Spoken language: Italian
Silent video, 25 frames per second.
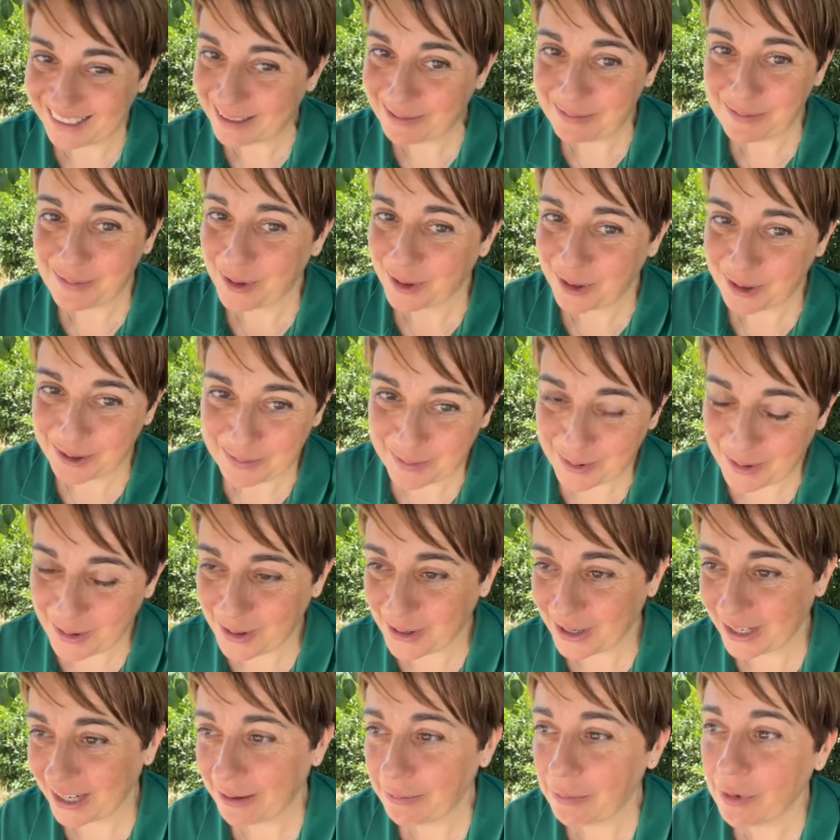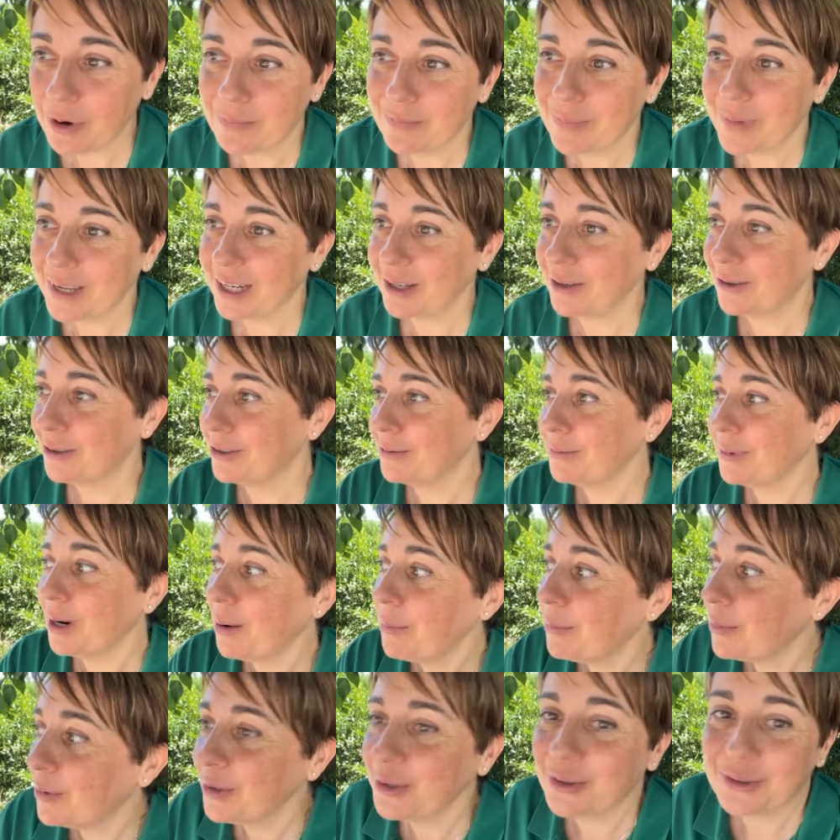di buon umore, ma un periodo
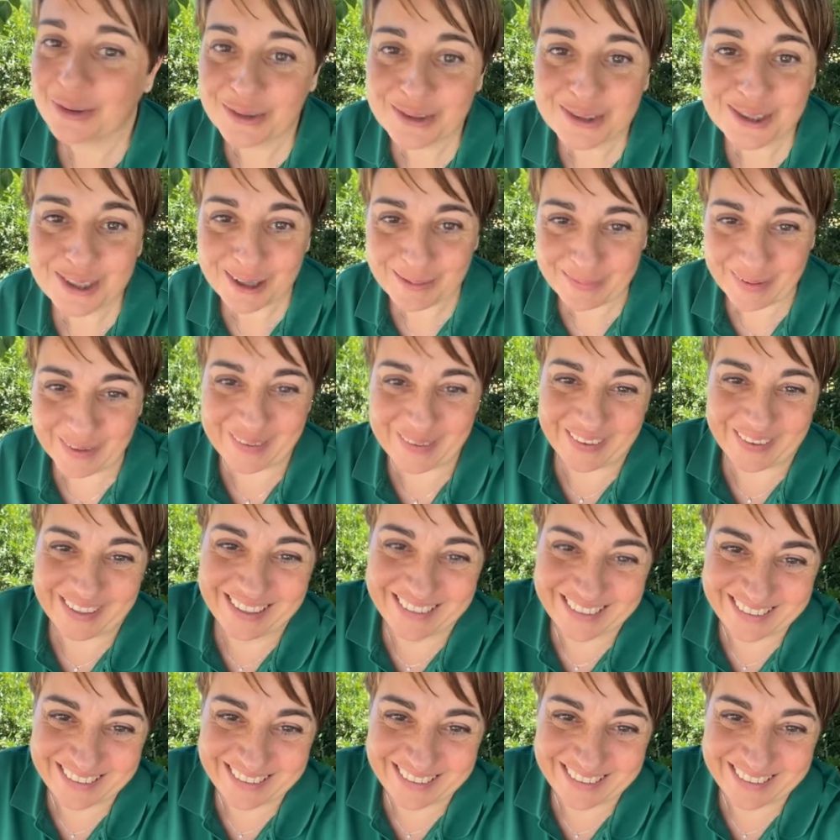proprio io non so per,